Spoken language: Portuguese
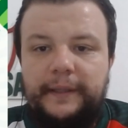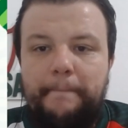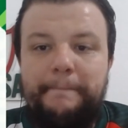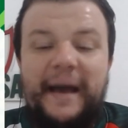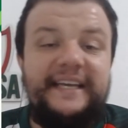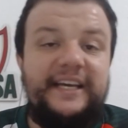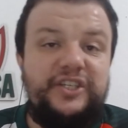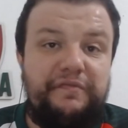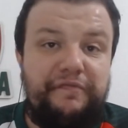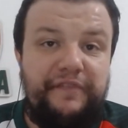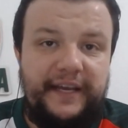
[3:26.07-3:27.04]
Bahia
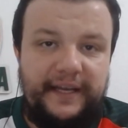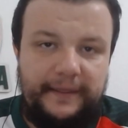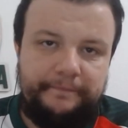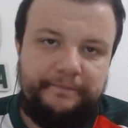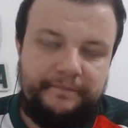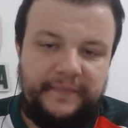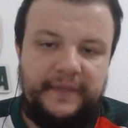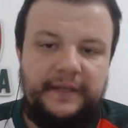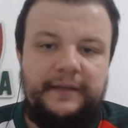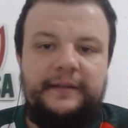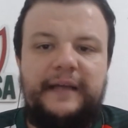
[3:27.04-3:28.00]
de Feira
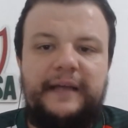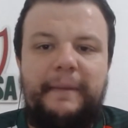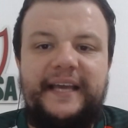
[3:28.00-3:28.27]
da